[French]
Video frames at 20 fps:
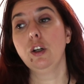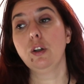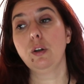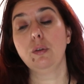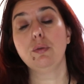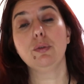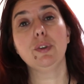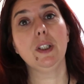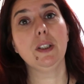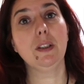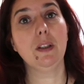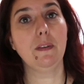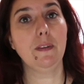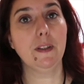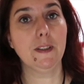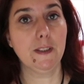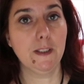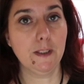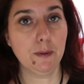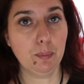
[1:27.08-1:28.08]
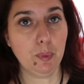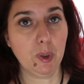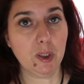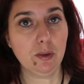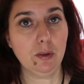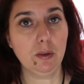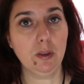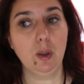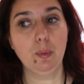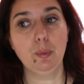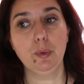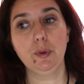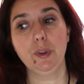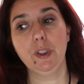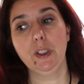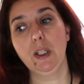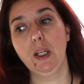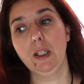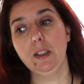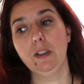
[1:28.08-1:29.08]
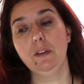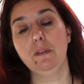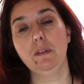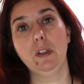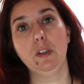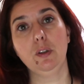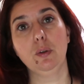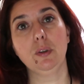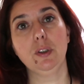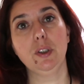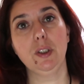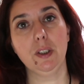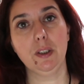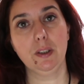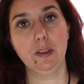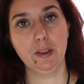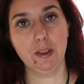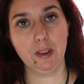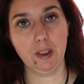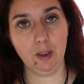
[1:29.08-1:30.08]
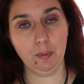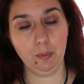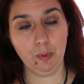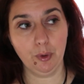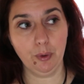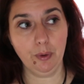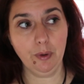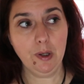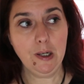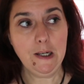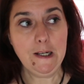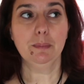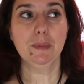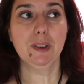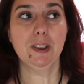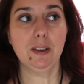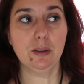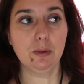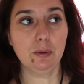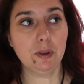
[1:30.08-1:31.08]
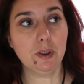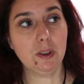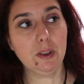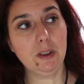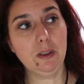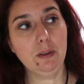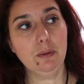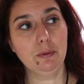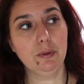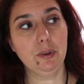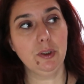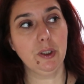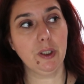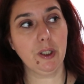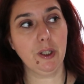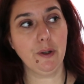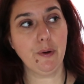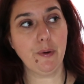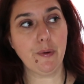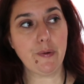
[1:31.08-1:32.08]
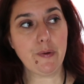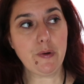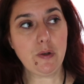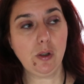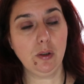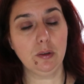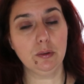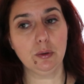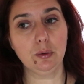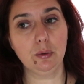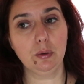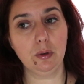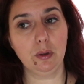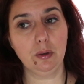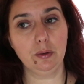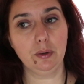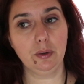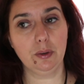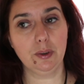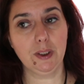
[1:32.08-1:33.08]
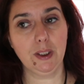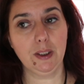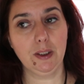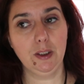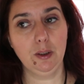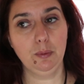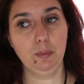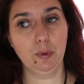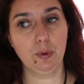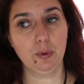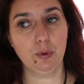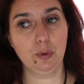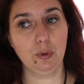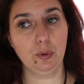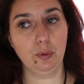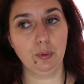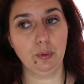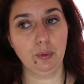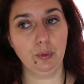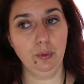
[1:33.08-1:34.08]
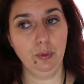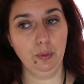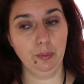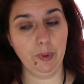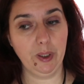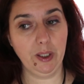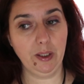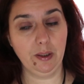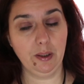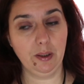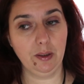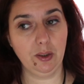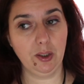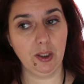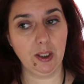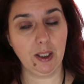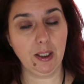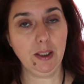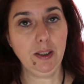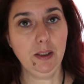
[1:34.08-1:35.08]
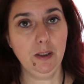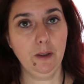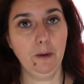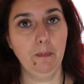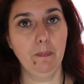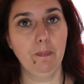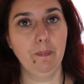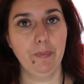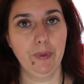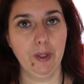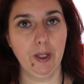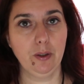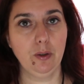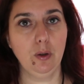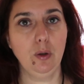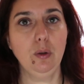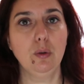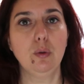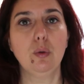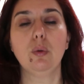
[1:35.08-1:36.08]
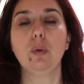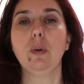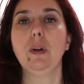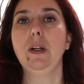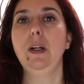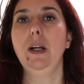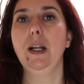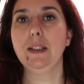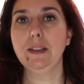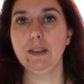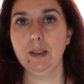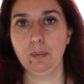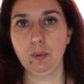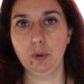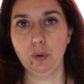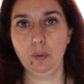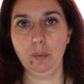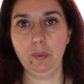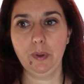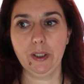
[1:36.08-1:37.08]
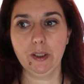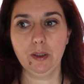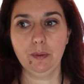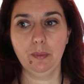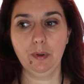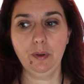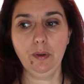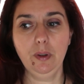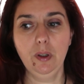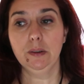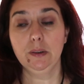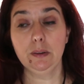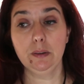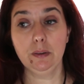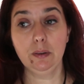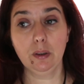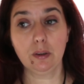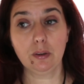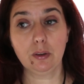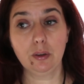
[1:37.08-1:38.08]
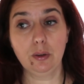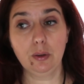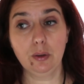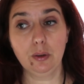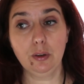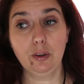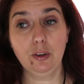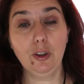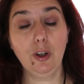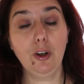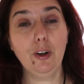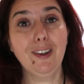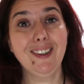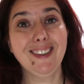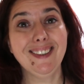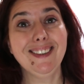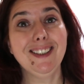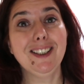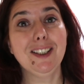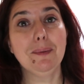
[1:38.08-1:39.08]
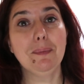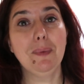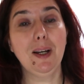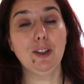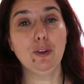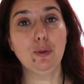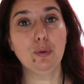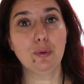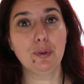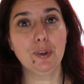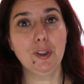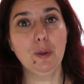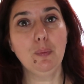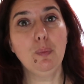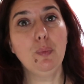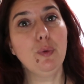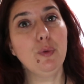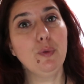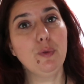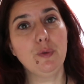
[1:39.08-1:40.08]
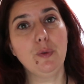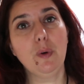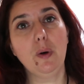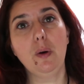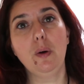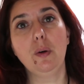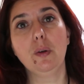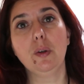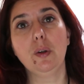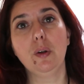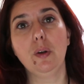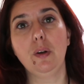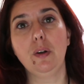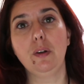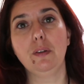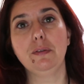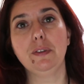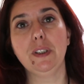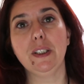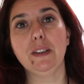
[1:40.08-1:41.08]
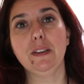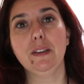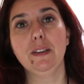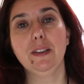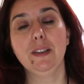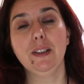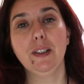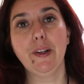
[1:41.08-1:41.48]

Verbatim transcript: Quand vous êtes avec des personnes un peu négatives et toxiques, c'est mieux. Mais c'est aussi, on dirait que quand on rentre dans cette dimension humaine et terrestre, d'accord, qu'on l'accepte complètement, notre cœur, il se met à tourner plus fort encore en fait.